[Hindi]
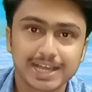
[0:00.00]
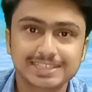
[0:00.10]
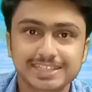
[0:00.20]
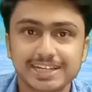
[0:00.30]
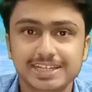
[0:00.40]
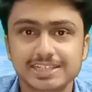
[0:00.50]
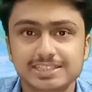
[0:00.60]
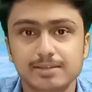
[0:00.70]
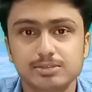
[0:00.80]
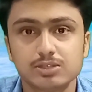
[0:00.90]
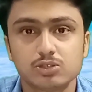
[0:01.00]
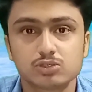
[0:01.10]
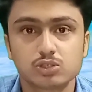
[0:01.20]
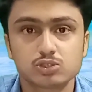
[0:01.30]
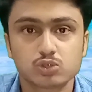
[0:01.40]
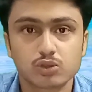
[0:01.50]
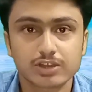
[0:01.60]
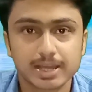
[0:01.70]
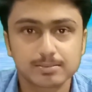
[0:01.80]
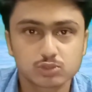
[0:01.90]
बाईस कैट के हिसाब से दोस्तों सौ
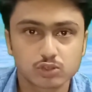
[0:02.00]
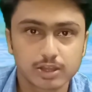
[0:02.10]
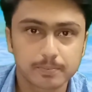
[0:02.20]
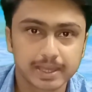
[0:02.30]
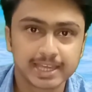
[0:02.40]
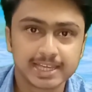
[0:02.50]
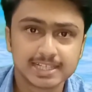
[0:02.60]
ग्राम सोने पे